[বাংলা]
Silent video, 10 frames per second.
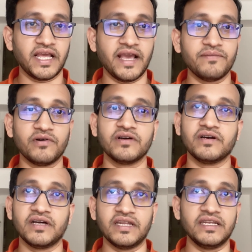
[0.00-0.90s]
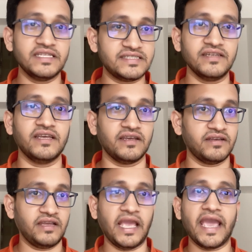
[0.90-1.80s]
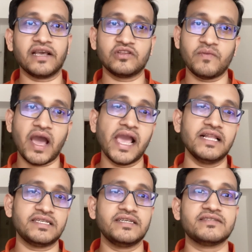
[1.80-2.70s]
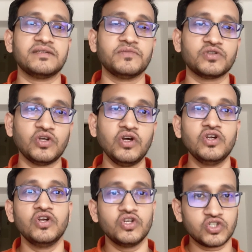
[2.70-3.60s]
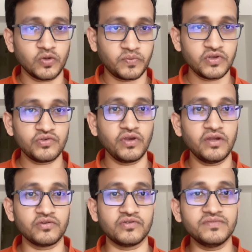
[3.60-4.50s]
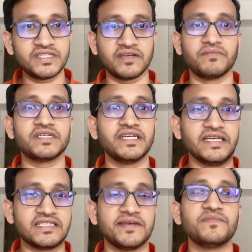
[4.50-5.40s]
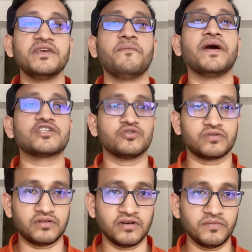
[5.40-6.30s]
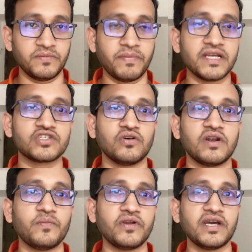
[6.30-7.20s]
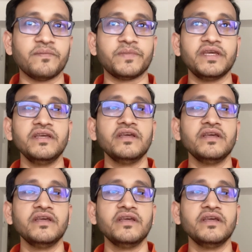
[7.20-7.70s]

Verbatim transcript: এবং লিসিনিং একদম আইএলটিএস এর মতো সব কিছু এরকম চেক বাসা এক্সাম দিয়ে পাশ করতে হবে পাশ করার পরে আপনি